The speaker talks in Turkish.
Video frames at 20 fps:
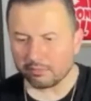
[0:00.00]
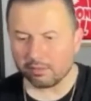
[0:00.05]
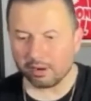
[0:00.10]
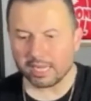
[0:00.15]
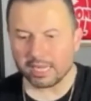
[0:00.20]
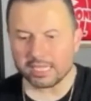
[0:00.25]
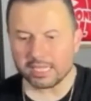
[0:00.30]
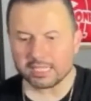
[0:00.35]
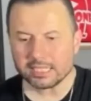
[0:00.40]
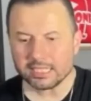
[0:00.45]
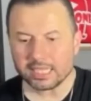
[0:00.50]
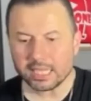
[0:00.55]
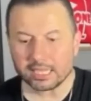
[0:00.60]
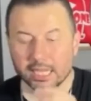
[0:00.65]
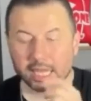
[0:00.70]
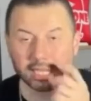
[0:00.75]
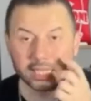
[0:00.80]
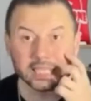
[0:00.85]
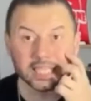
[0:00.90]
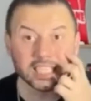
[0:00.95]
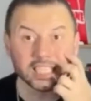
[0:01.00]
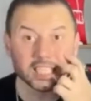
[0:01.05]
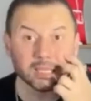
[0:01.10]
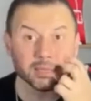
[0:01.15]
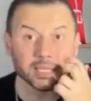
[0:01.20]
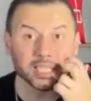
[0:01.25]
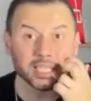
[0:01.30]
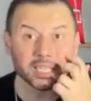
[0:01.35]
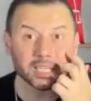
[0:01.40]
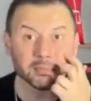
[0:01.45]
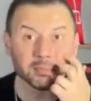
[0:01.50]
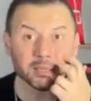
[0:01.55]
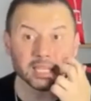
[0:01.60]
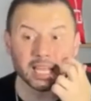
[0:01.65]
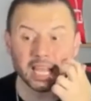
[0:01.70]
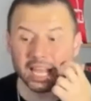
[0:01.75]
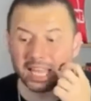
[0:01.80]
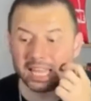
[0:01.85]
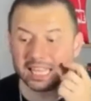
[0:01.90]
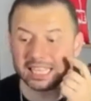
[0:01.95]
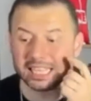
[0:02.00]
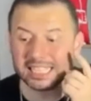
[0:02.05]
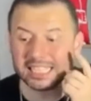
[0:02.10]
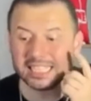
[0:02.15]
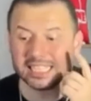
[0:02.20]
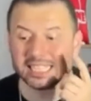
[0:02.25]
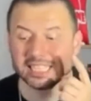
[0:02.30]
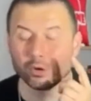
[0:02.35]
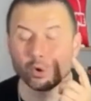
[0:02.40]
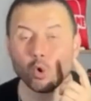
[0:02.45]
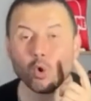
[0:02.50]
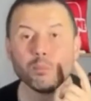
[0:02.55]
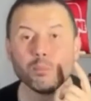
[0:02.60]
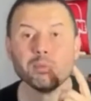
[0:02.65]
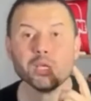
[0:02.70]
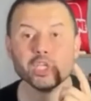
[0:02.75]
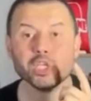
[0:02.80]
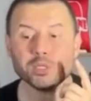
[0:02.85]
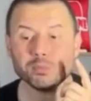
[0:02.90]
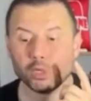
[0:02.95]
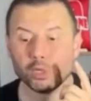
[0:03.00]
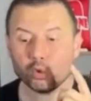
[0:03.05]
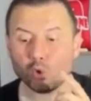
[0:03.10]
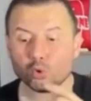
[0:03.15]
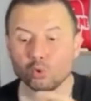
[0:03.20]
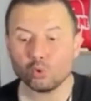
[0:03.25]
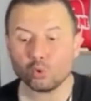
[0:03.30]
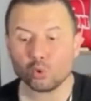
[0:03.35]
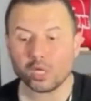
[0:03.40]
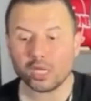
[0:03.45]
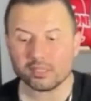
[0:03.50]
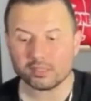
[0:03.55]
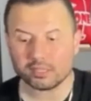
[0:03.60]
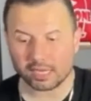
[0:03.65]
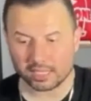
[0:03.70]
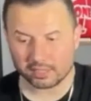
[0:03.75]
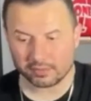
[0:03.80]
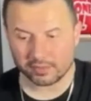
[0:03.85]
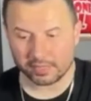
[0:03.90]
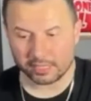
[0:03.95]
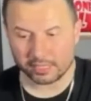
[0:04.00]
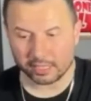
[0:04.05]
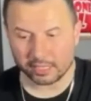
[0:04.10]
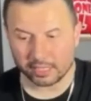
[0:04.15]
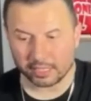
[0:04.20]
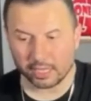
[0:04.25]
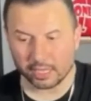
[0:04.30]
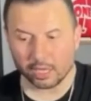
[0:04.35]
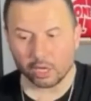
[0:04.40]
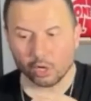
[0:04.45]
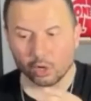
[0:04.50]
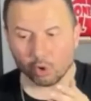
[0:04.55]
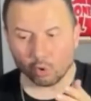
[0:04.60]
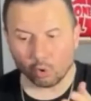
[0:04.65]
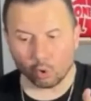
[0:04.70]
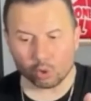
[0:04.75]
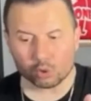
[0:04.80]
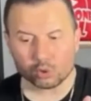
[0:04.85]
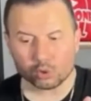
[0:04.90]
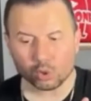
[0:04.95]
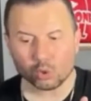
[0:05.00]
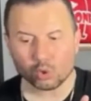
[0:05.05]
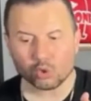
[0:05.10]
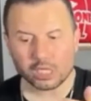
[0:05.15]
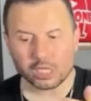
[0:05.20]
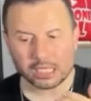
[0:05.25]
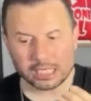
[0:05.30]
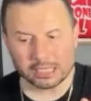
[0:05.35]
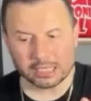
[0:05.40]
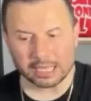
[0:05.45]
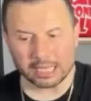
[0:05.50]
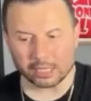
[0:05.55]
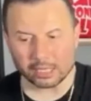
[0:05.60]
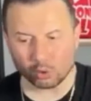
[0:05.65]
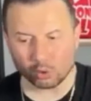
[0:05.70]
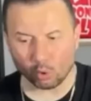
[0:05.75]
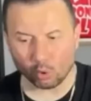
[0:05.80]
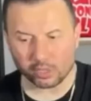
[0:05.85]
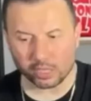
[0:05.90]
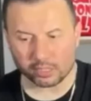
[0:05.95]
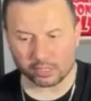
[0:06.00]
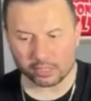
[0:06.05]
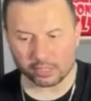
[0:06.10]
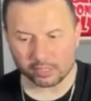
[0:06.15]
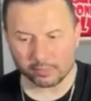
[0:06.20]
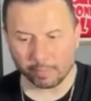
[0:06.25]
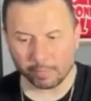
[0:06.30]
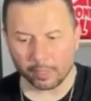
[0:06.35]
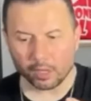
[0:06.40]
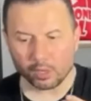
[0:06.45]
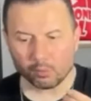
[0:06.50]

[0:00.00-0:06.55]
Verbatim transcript: Valencia'dan 2020'de 15 milyon euroya transfer edildi. Ondan önce Inter'de oynadı.